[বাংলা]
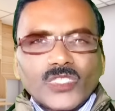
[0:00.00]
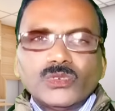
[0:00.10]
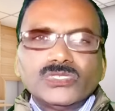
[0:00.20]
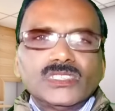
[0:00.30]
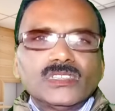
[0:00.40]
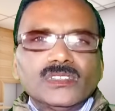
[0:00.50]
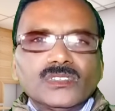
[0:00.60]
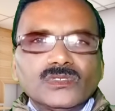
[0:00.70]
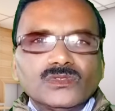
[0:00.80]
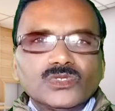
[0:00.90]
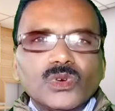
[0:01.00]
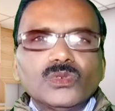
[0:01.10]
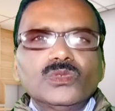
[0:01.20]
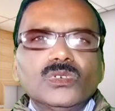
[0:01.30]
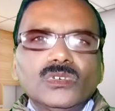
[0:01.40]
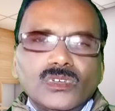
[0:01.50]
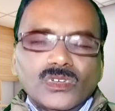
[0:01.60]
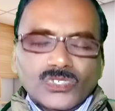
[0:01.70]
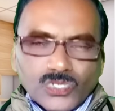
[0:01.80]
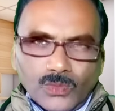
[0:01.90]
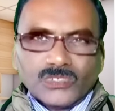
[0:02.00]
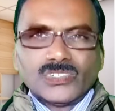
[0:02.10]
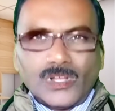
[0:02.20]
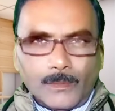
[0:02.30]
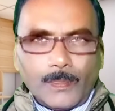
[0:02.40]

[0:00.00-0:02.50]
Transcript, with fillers: ওই যে যৌন সমস্যা